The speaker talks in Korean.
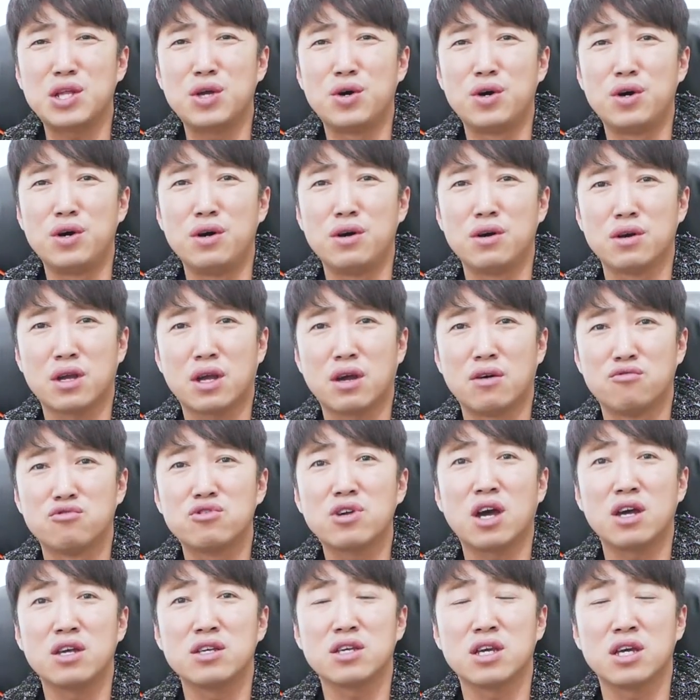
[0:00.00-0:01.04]
그러니까
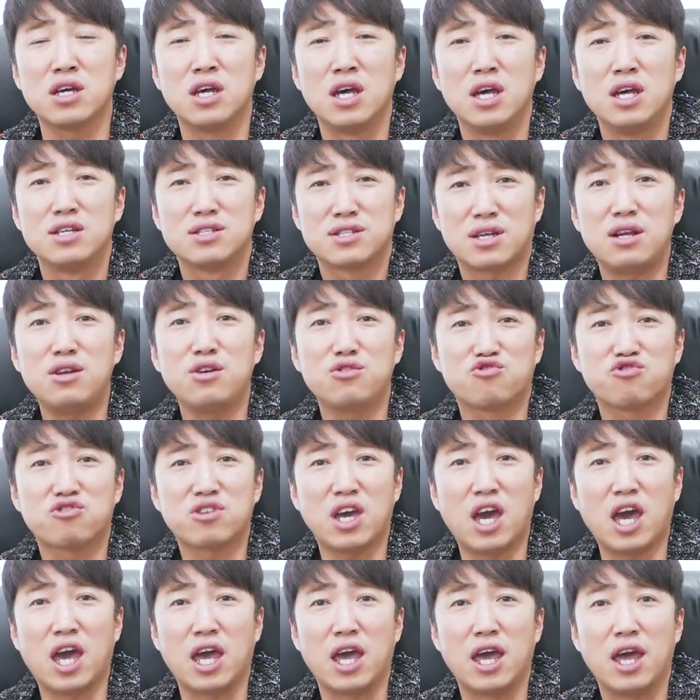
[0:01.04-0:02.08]
우리가 이제
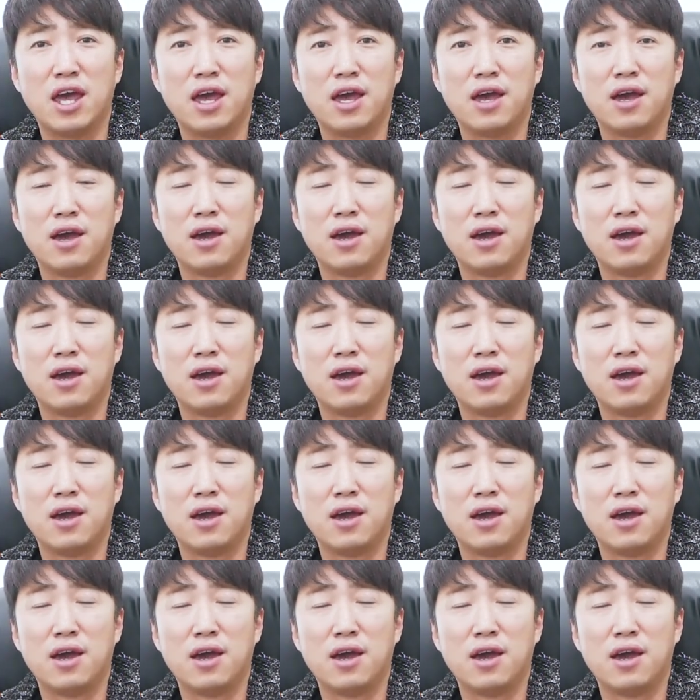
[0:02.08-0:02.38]
살려줄게.